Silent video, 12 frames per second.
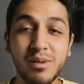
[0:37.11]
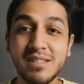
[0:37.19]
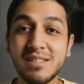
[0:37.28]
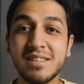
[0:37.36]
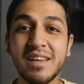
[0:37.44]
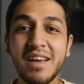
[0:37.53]

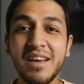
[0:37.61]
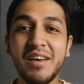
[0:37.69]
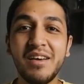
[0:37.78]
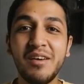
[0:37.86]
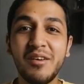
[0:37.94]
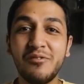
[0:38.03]
بس
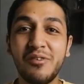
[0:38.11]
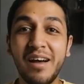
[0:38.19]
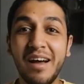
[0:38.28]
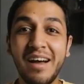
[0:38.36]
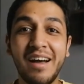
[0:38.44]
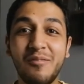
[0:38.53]
ف
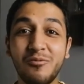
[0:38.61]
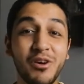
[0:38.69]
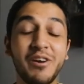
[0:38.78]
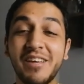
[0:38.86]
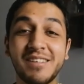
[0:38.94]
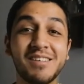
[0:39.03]
I'm
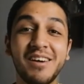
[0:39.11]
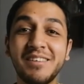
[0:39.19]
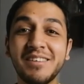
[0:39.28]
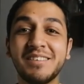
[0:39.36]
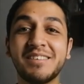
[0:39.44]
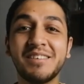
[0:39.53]
very
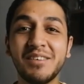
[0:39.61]
excited